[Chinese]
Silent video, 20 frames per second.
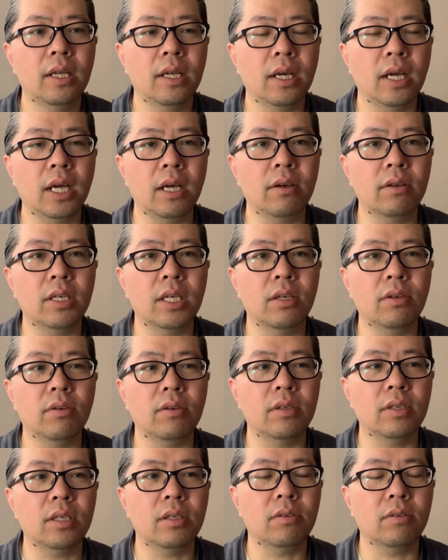还有这
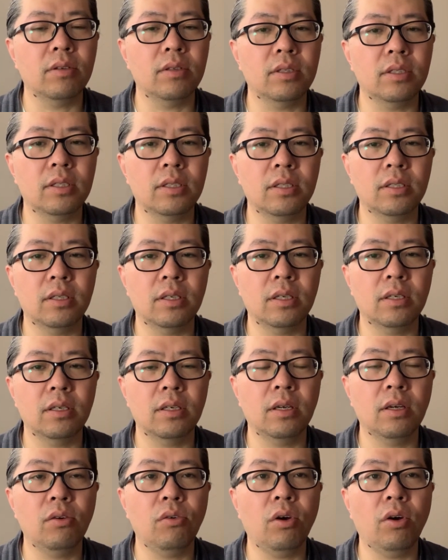种这种甚至
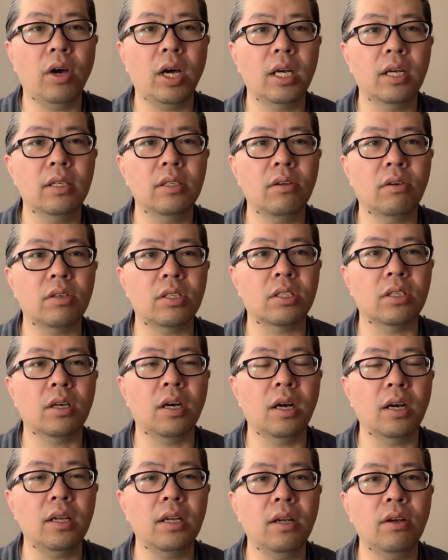能幻化成小
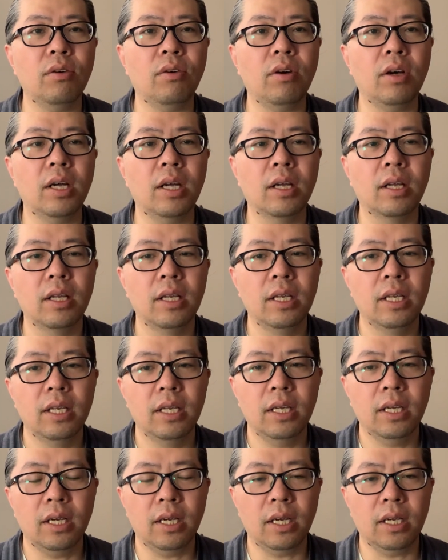蛇的这种啊，
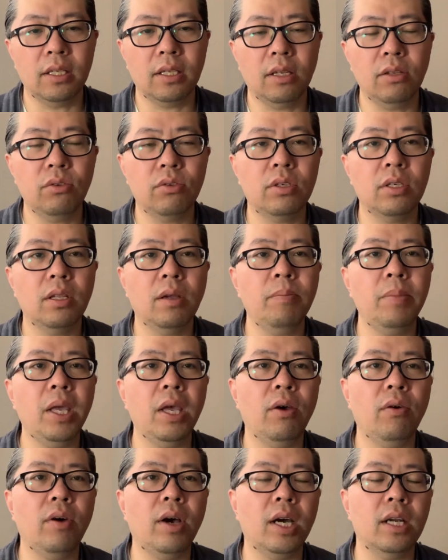啊，它就是能
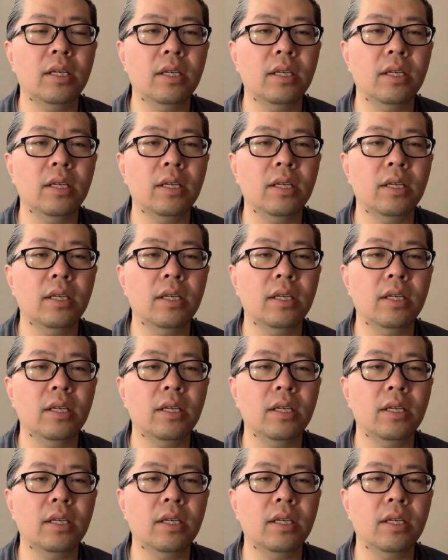变化。